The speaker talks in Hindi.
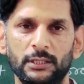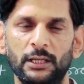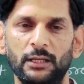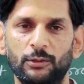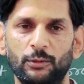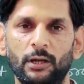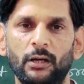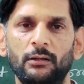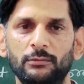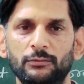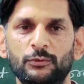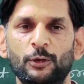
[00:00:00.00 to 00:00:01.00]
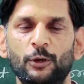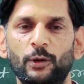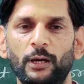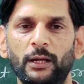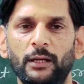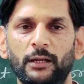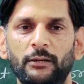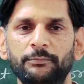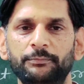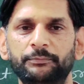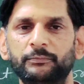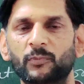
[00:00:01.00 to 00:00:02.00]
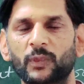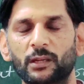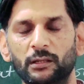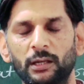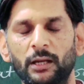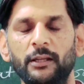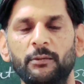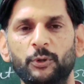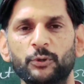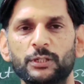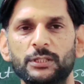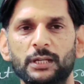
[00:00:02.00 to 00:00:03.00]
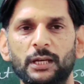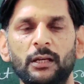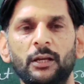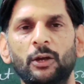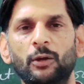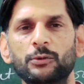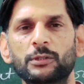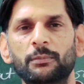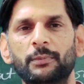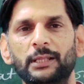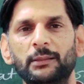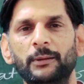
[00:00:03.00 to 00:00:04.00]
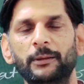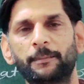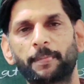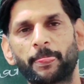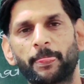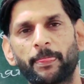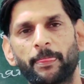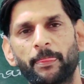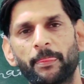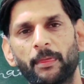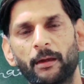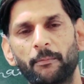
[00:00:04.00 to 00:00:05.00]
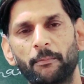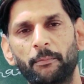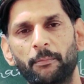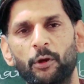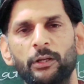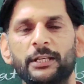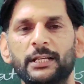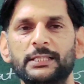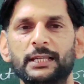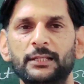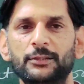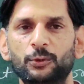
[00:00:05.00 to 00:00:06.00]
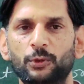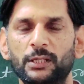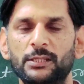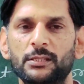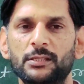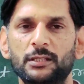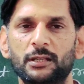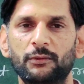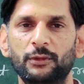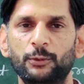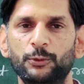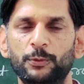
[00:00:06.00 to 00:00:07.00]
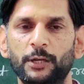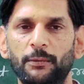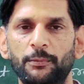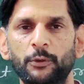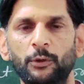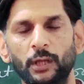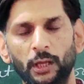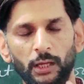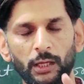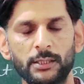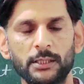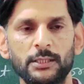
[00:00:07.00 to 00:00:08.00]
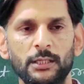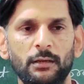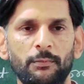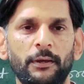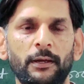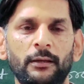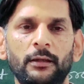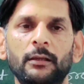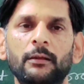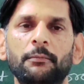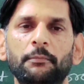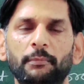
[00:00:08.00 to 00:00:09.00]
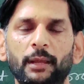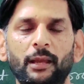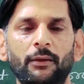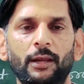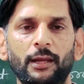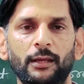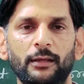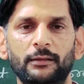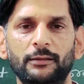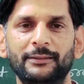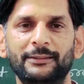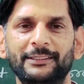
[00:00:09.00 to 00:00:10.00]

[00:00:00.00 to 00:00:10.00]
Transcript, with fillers: इसलिए थोड़ा स्लो है काम लर्निंग प्रोसेस का उसके बाद में पॉलिटिकल साइंस और एस के वीडियोज भी आपको इसी चैनल पर मिलने वाले हैं